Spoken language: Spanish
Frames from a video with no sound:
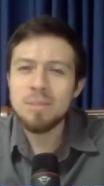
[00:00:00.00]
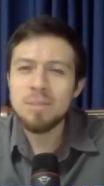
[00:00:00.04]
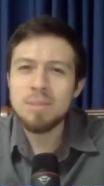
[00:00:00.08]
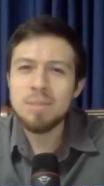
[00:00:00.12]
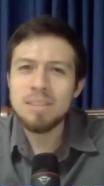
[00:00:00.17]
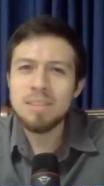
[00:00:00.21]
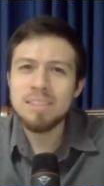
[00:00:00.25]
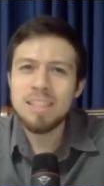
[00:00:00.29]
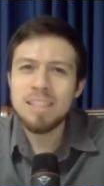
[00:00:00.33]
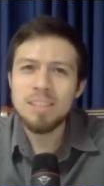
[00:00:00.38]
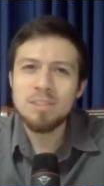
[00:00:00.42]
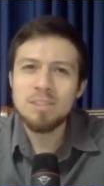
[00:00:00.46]

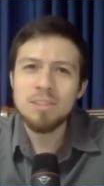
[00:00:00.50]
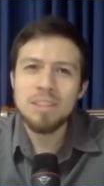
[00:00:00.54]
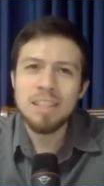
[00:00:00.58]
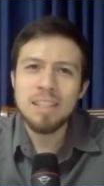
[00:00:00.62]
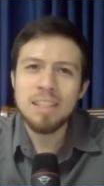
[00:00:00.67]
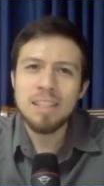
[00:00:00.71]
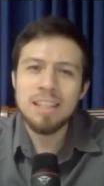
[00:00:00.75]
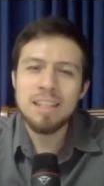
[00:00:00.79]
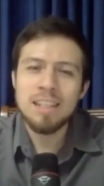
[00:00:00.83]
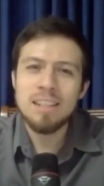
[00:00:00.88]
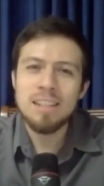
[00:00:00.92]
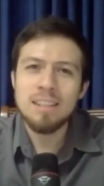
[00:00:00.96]
Pensando
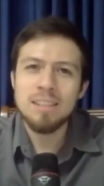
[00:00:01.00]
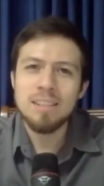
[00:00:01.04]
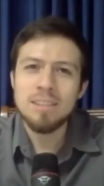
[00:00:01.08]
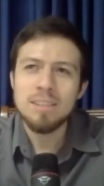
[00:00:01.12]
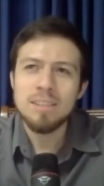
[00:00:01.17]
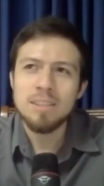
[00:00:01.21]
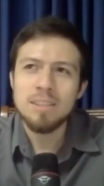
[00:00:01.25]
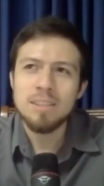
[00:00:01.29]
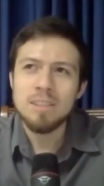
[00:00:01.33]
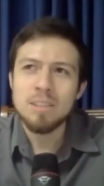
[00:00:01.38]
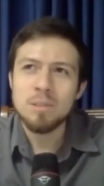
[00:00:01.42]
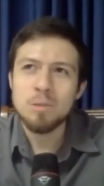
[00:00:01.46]
que era
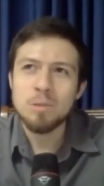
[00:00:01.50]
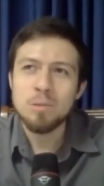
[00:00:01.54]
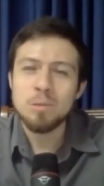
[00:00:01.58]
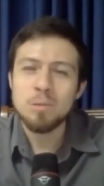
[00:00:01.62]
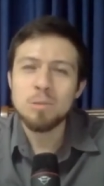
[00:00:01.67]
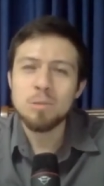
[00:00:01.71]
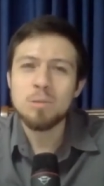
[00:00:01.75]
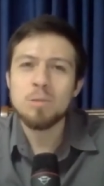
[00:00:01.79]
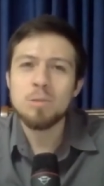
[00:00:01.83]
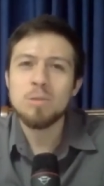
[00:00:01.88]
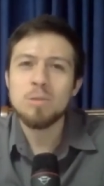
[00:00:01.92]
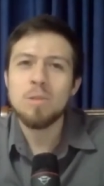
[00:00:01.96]

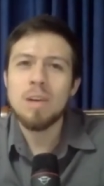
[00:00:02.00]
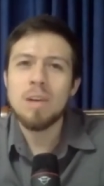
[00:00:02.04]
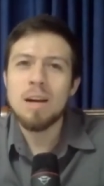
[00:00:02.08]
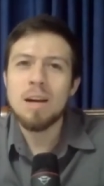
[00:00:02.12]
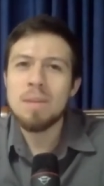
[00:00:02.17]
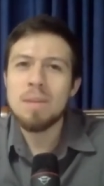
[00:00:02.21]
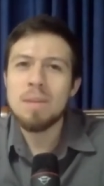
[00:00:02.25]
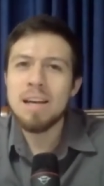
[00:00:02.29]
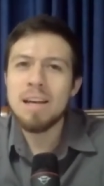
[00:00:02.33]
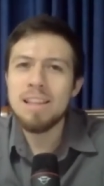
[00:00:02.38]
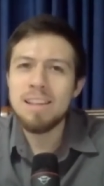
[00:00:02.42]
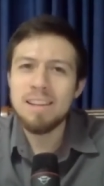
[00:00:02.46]
su
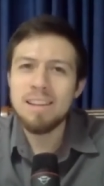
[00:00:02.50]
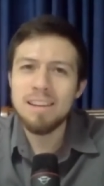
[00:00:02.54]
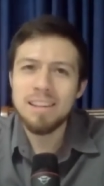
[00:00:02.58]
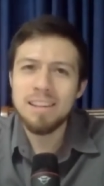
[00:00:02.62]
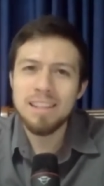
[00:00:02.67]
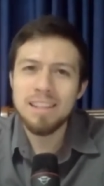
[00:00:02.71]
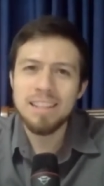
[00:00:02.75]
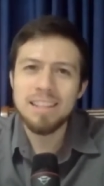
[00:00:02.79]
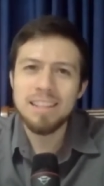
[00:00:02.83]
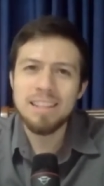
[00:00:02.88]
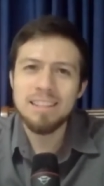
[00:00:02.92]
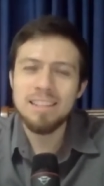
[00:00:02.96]
amada
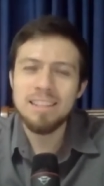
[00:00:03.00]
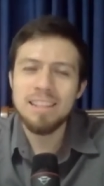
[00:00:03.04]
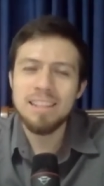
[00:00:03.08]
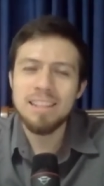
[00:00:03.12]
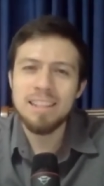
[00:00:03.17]
Rachel,